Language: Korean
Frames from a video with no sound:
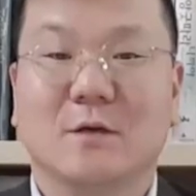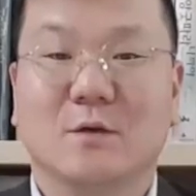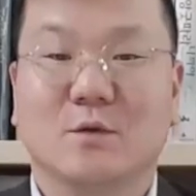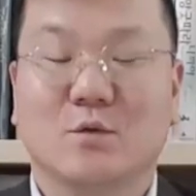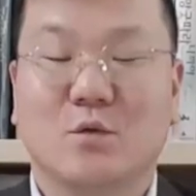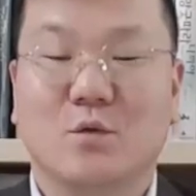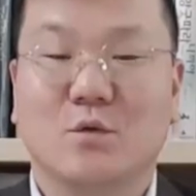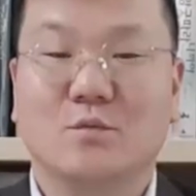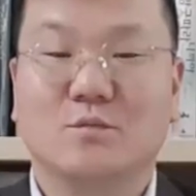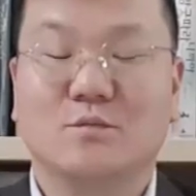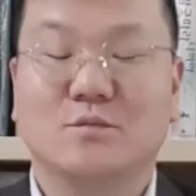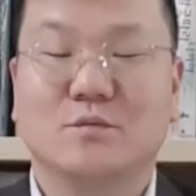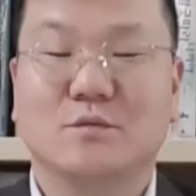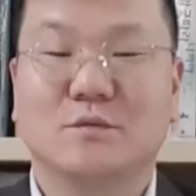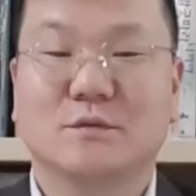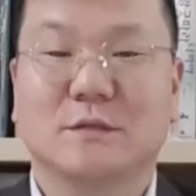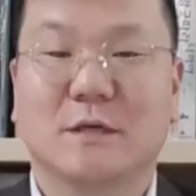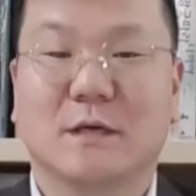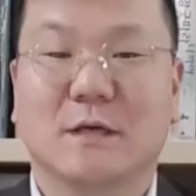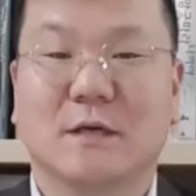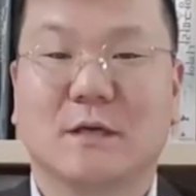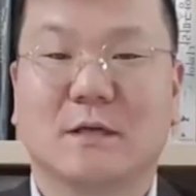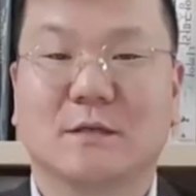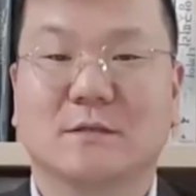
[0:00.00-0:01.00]
공부
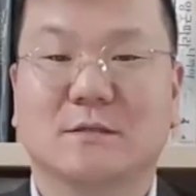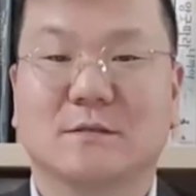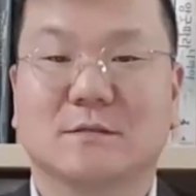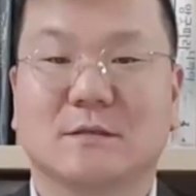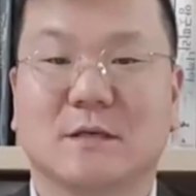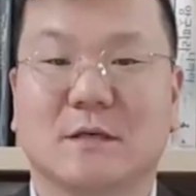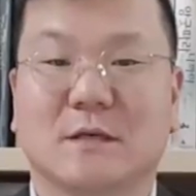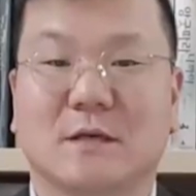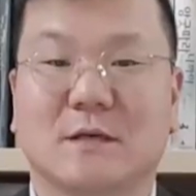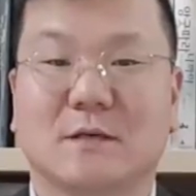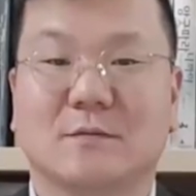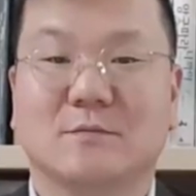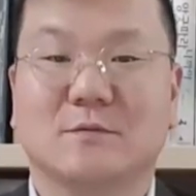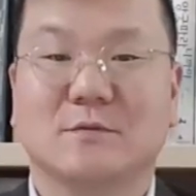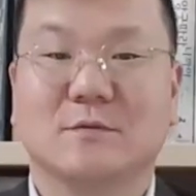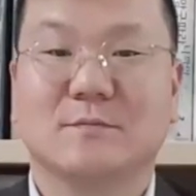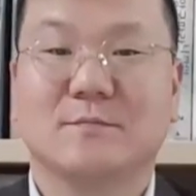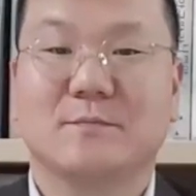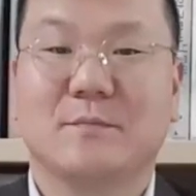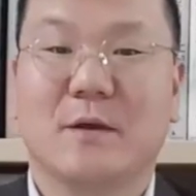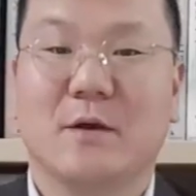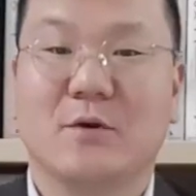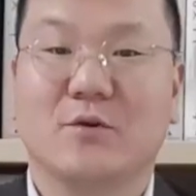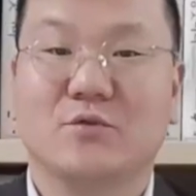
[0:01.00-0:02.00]
잘하는
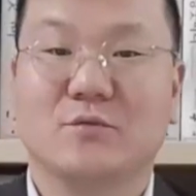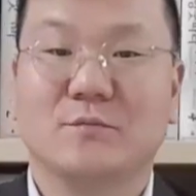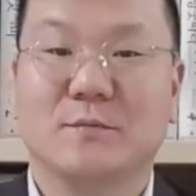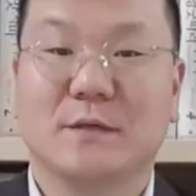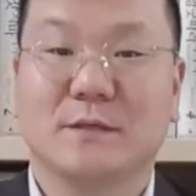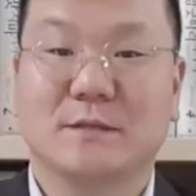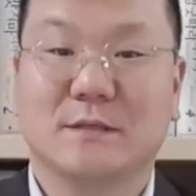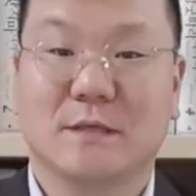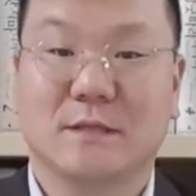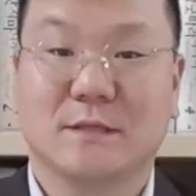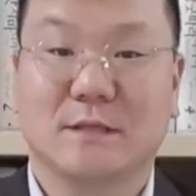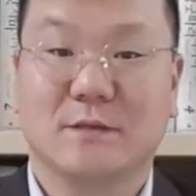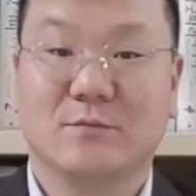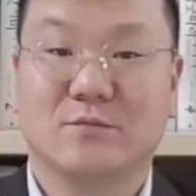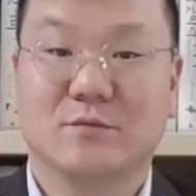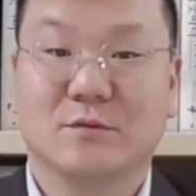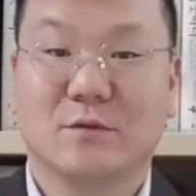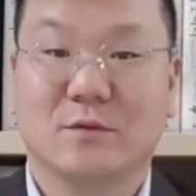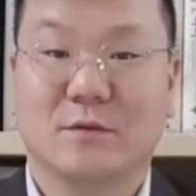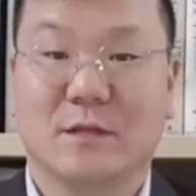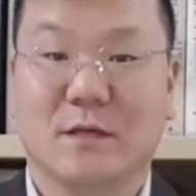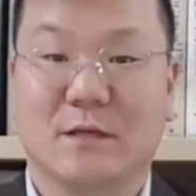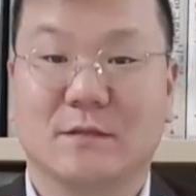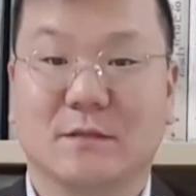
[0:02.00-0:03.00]
사람은 배움의
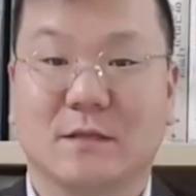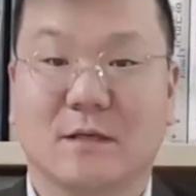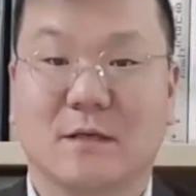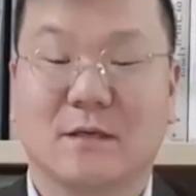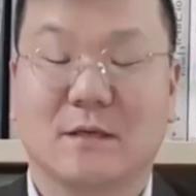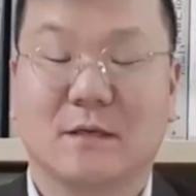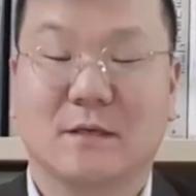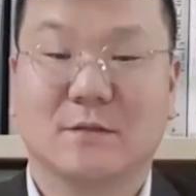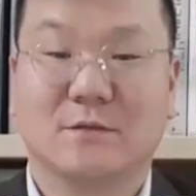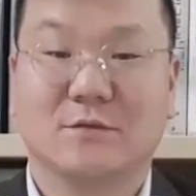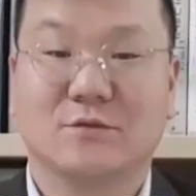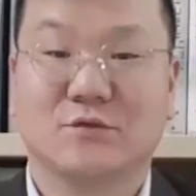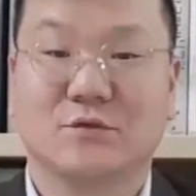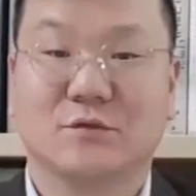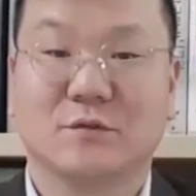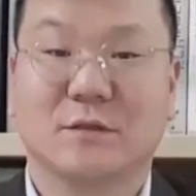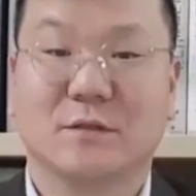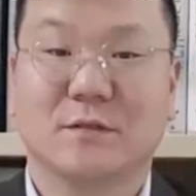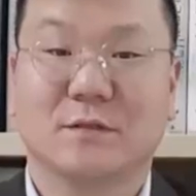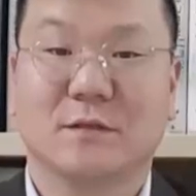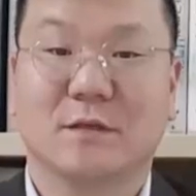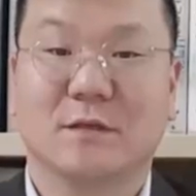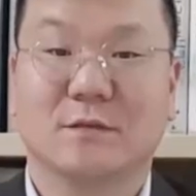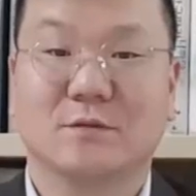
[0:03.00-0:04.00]
자세부터 다르다라는
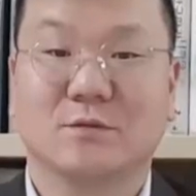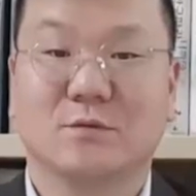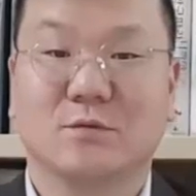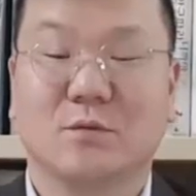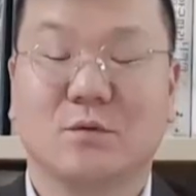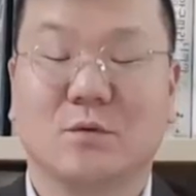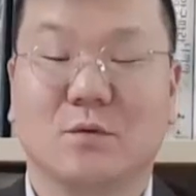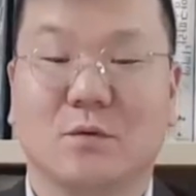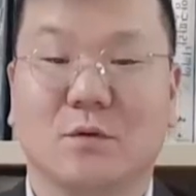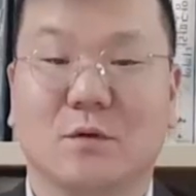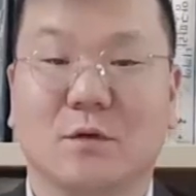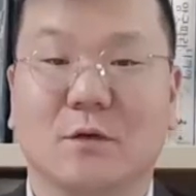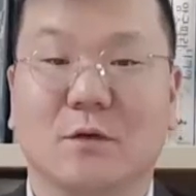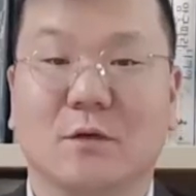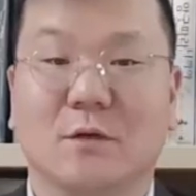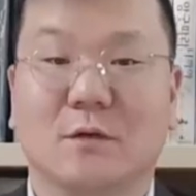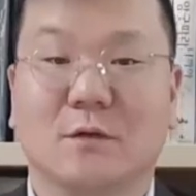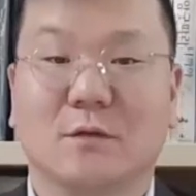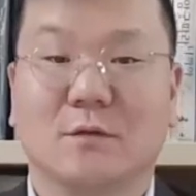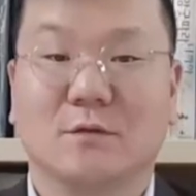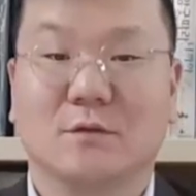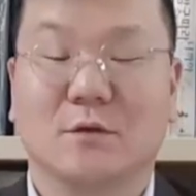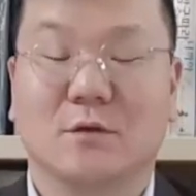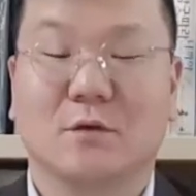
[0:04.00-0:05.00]
주제를 가지고
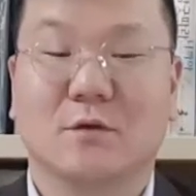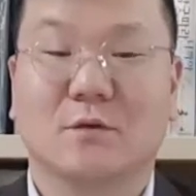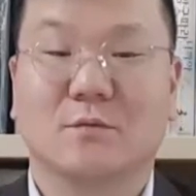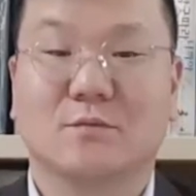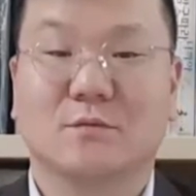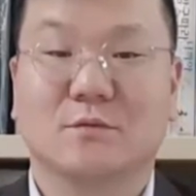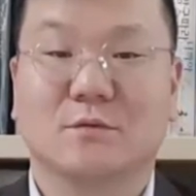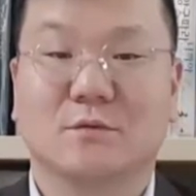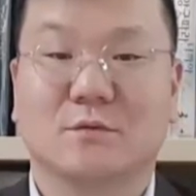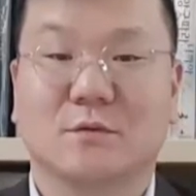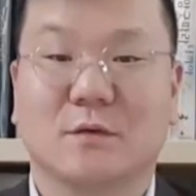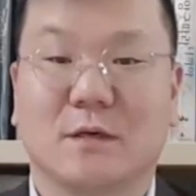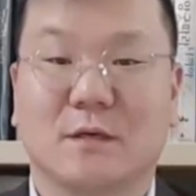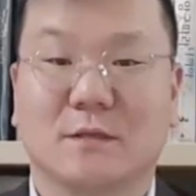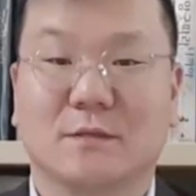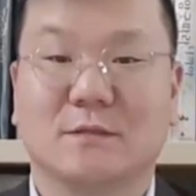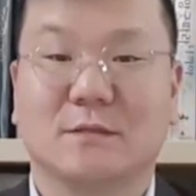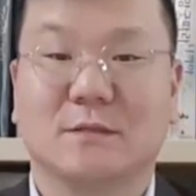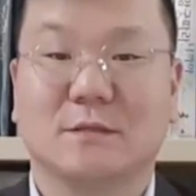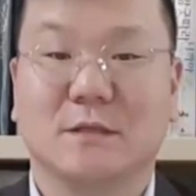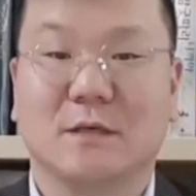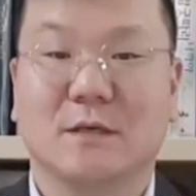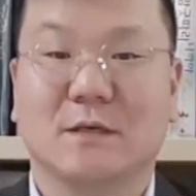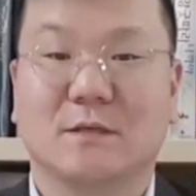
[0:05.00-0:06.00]
여러분들과
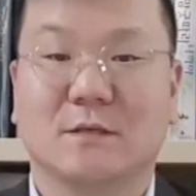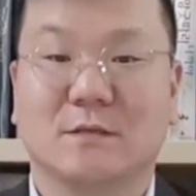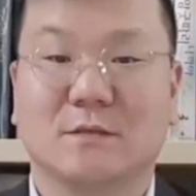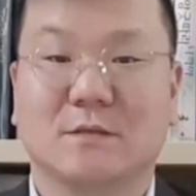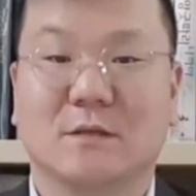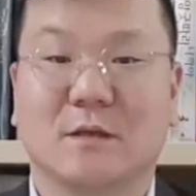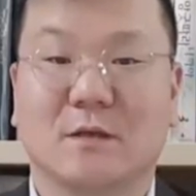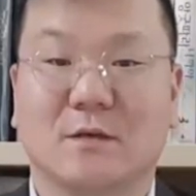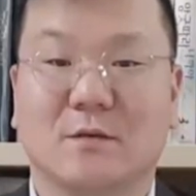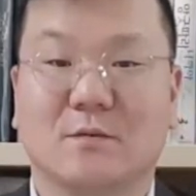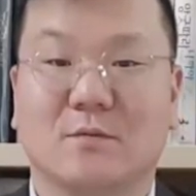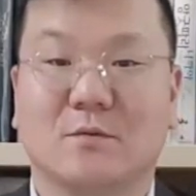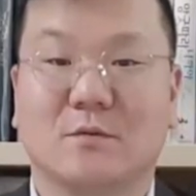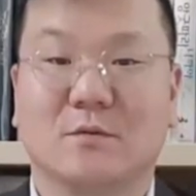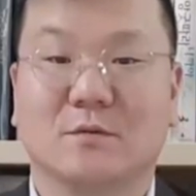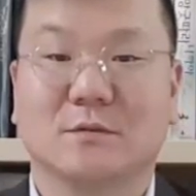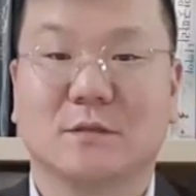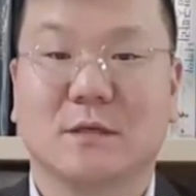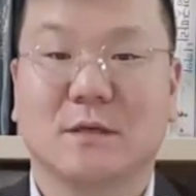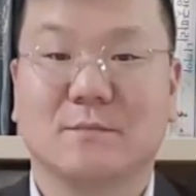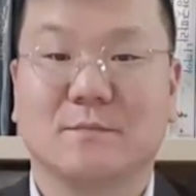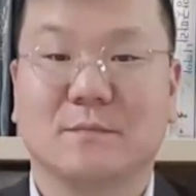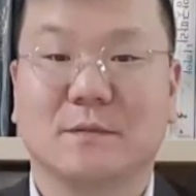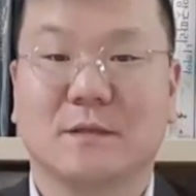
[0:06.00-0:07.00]
같이 이야기를
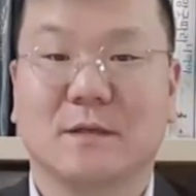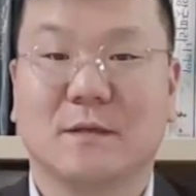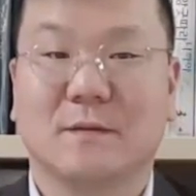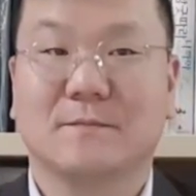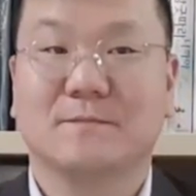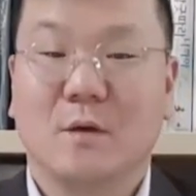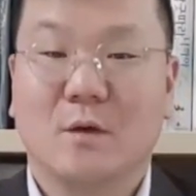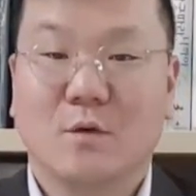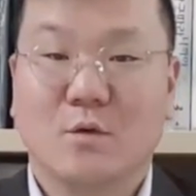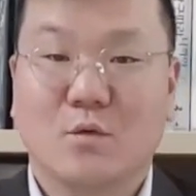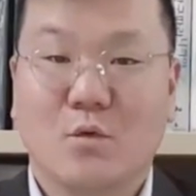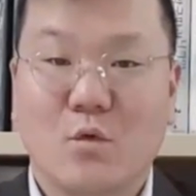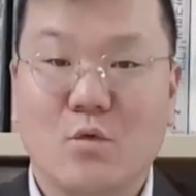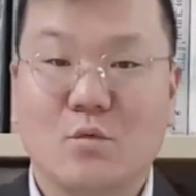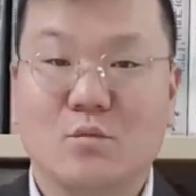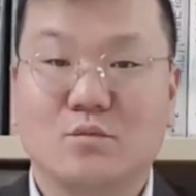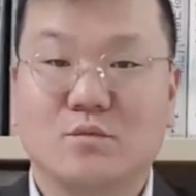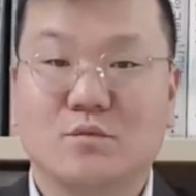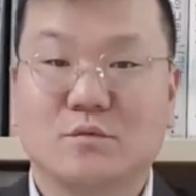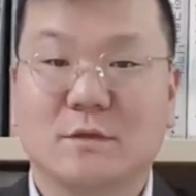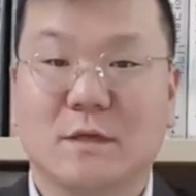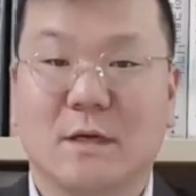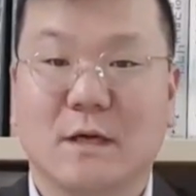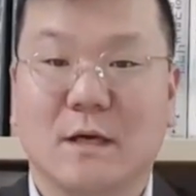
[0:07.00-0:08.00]
나눠보고자 합니다
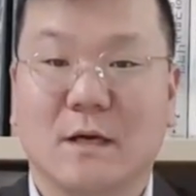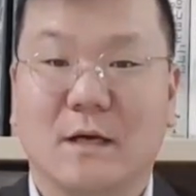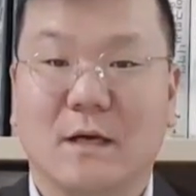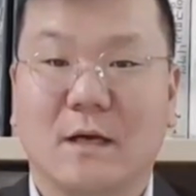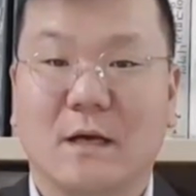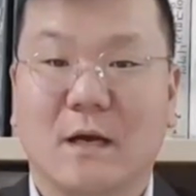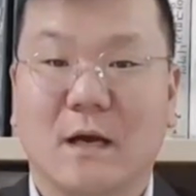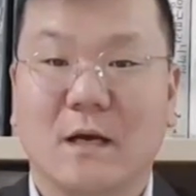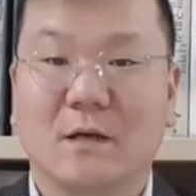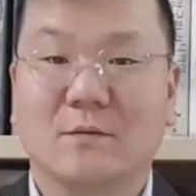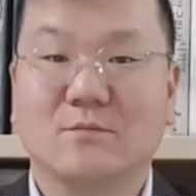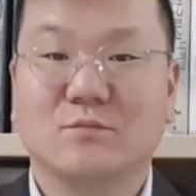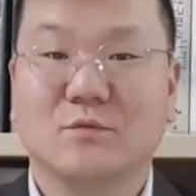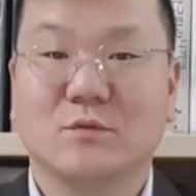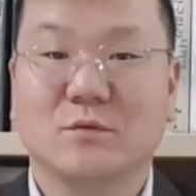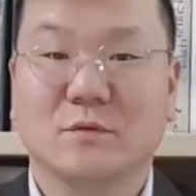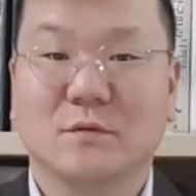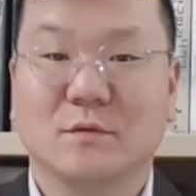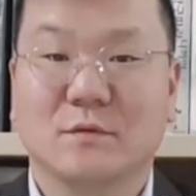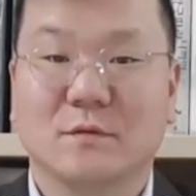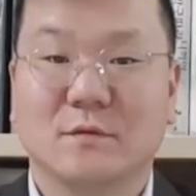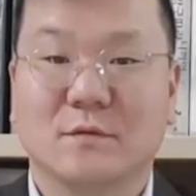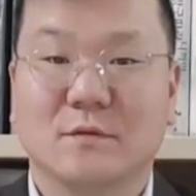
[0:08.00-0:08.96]
공부나 학문